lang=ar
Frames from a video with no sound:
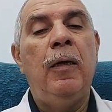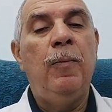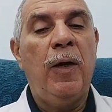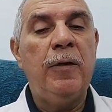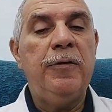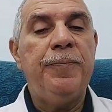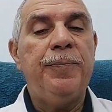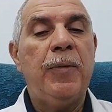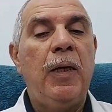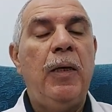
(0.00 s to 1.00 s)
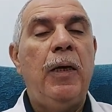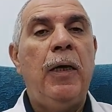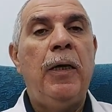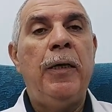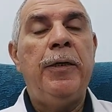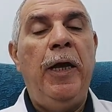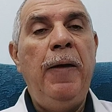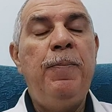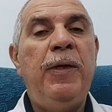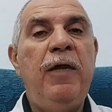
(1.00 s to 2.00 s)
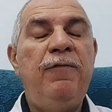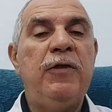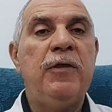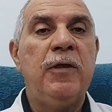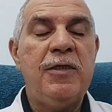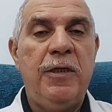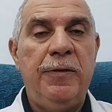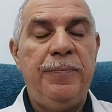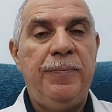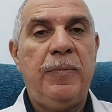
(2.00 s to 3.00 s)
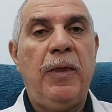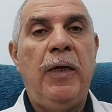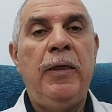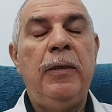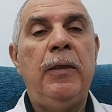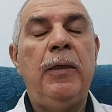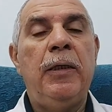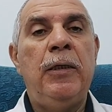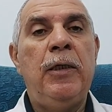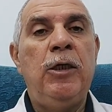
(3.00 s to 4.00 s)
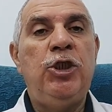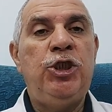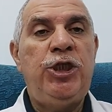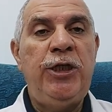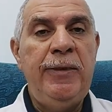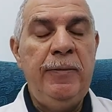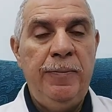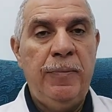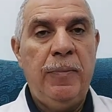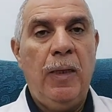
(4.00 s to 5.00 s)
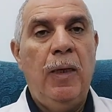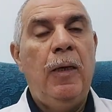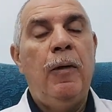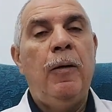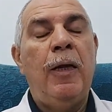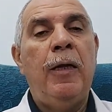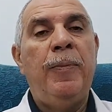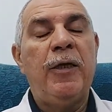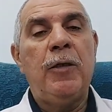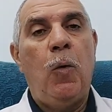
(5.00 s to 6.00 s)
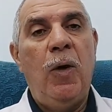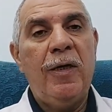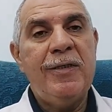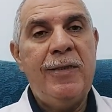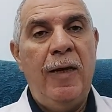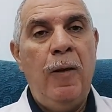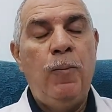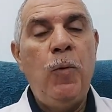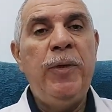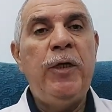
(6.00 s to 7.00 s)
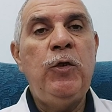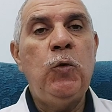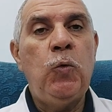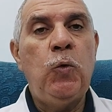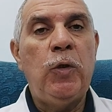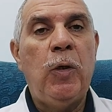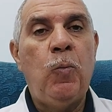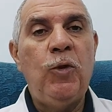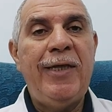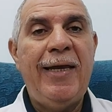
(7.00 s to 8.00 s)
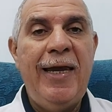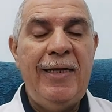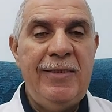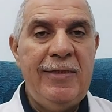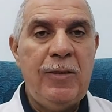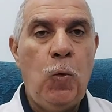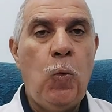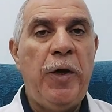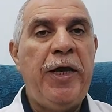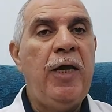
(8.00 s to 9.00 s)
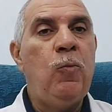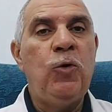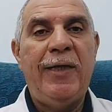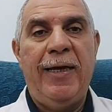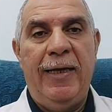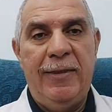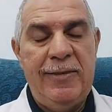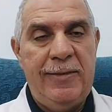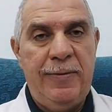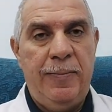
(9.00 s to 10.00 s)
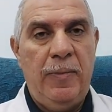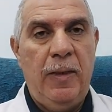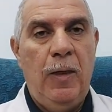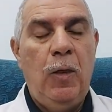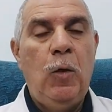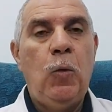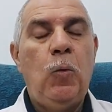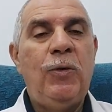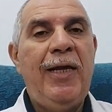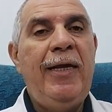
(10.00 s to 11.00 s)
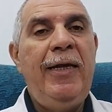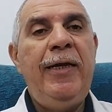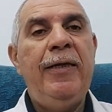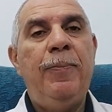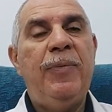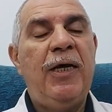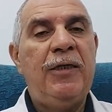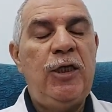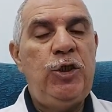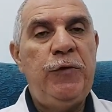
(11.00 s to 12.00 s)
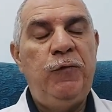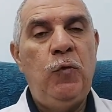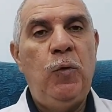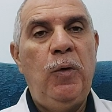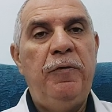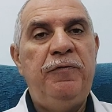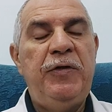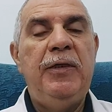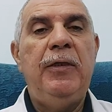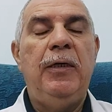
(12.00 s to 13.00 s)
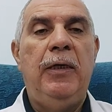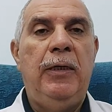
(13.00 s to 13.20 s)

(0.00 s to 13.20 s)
المرض نحب نلفت النظر ان الجين اللي بيتوارث ده ممكن يكون متجانس وغير متجانس وده اللي احنا بنكتشفه في